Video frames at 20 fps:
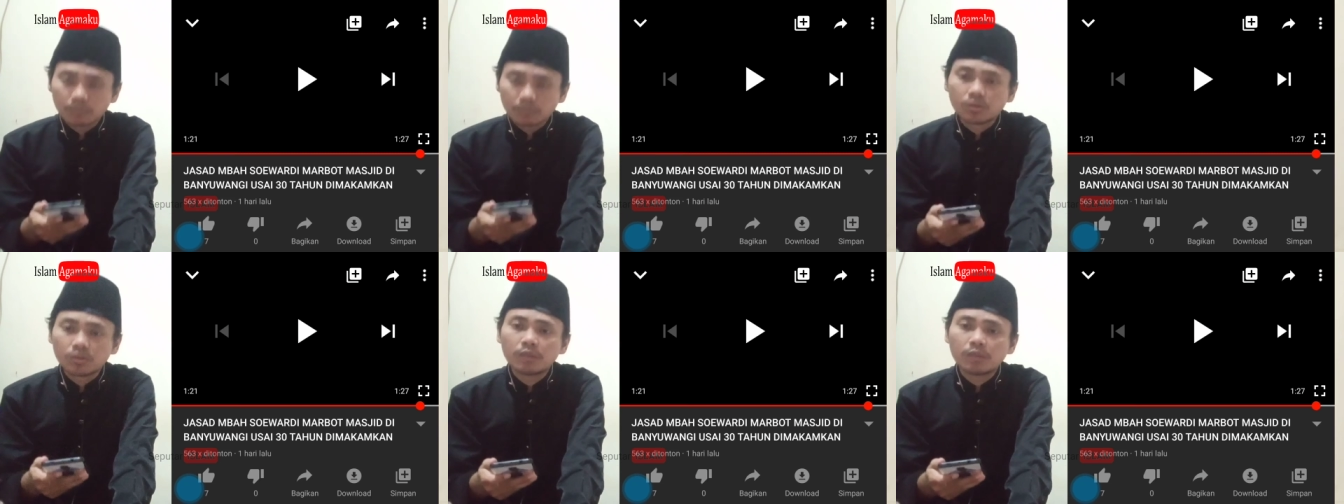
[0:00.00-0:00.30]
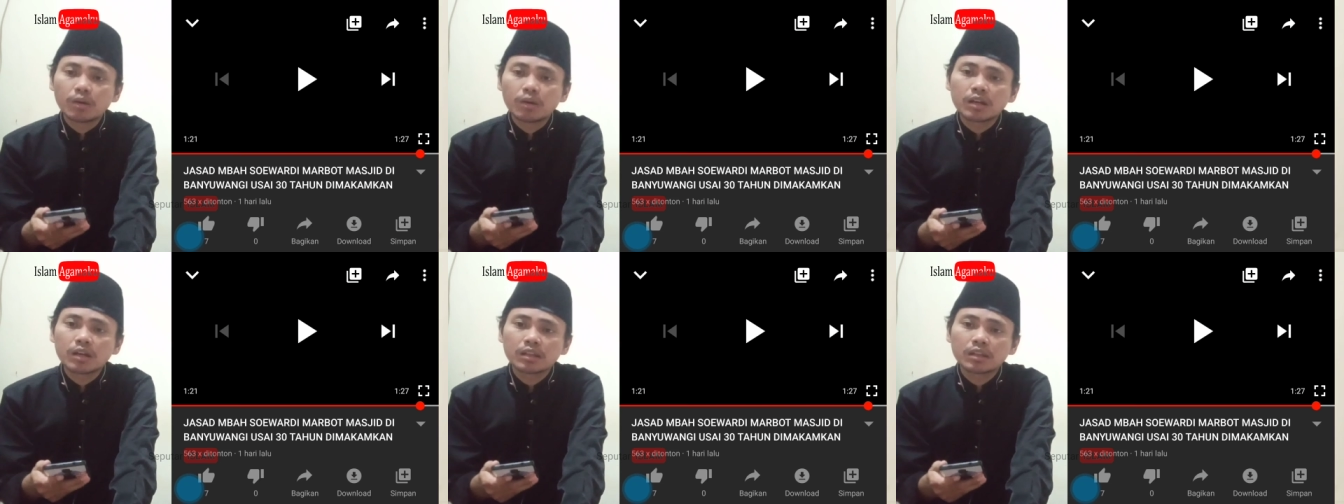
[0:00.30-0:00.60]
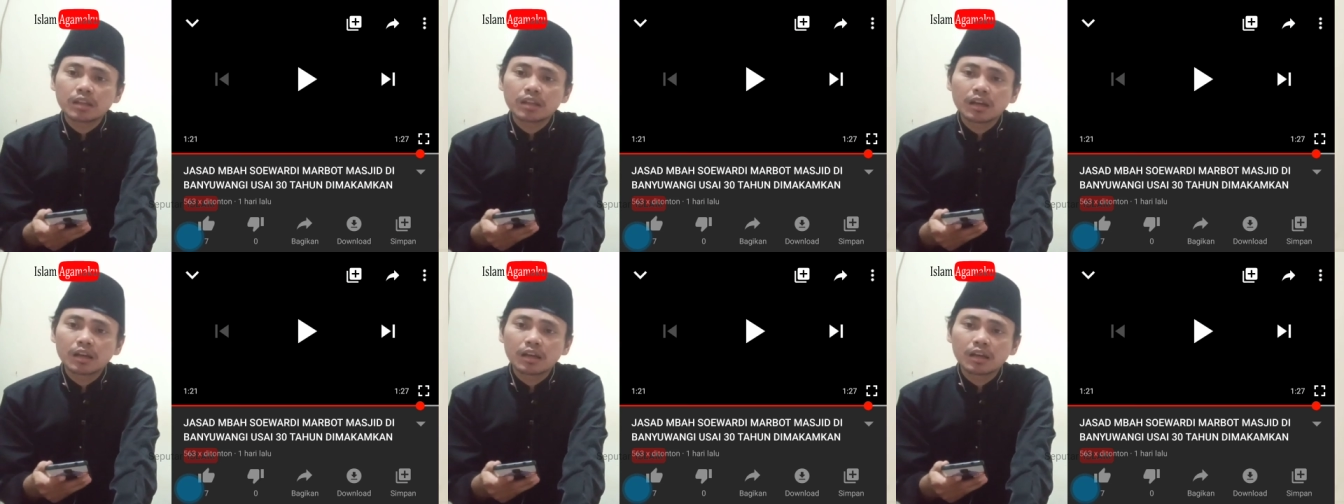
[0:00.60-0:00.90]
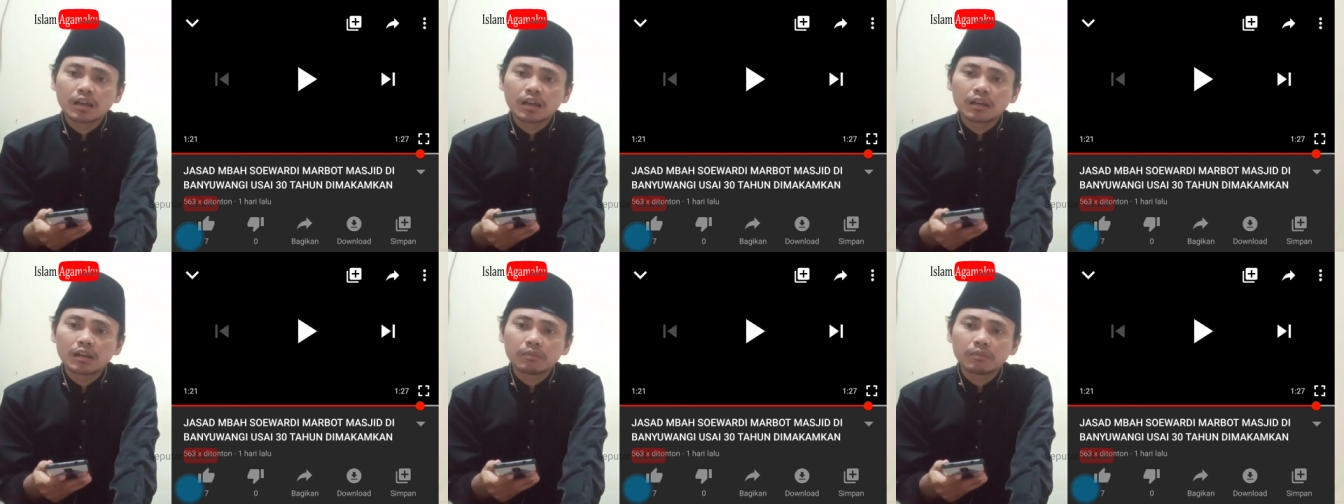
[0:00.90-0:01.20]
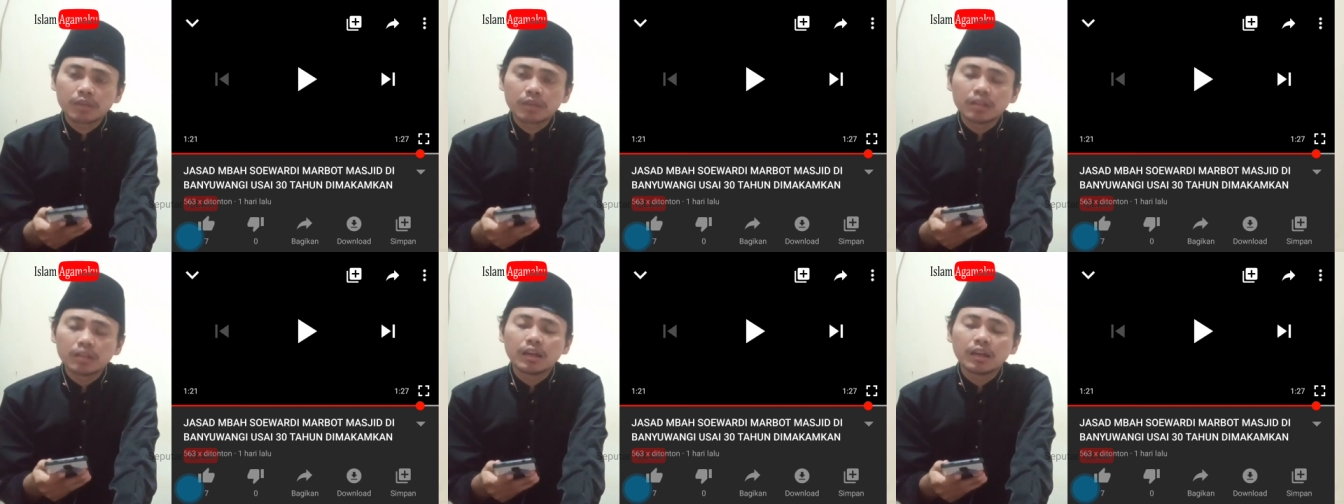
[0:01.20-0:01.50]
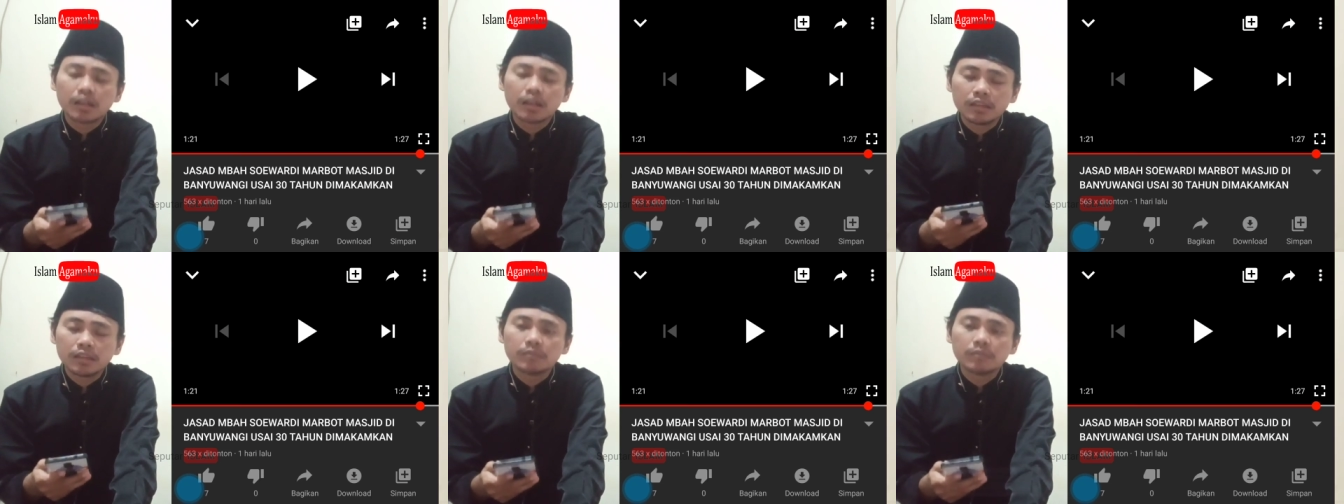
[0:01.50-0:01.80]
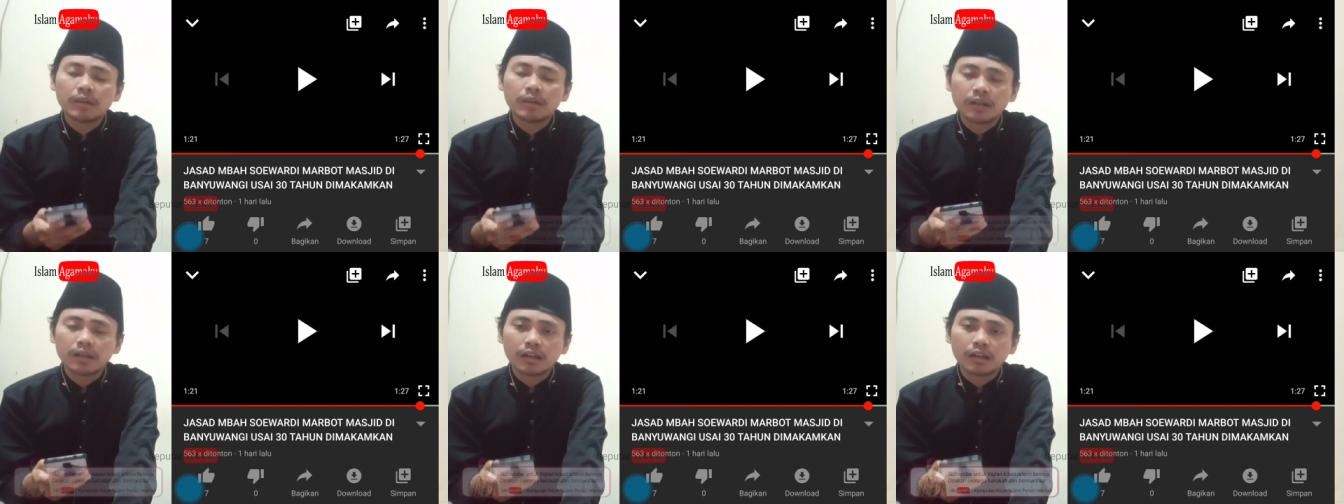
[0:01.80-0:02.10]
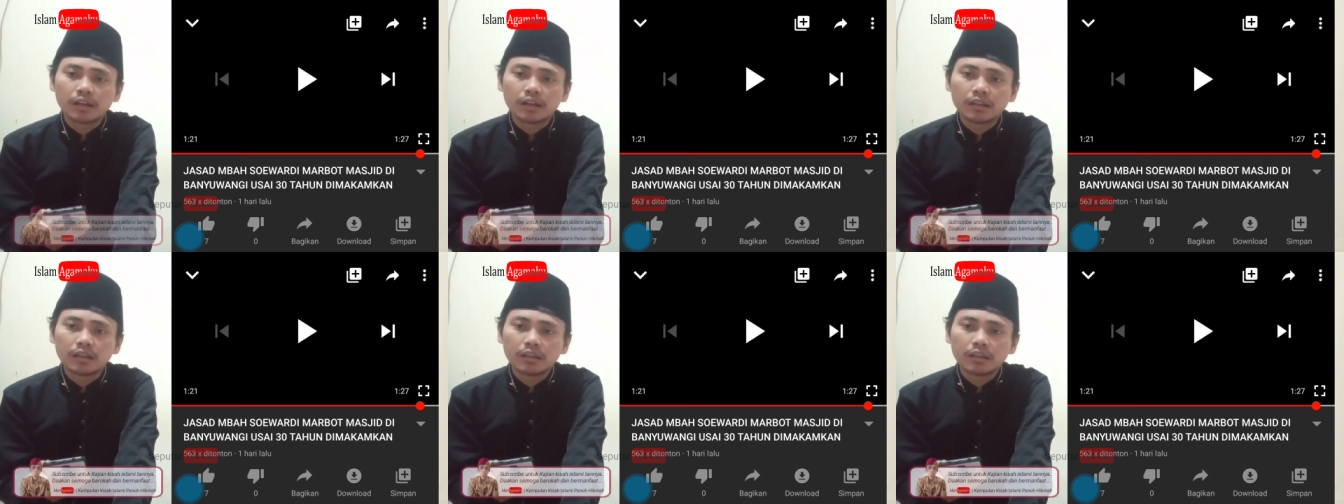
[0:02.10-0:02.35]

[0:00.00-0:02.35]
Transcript: mudah-mudahan kita menjadi ahli ibadah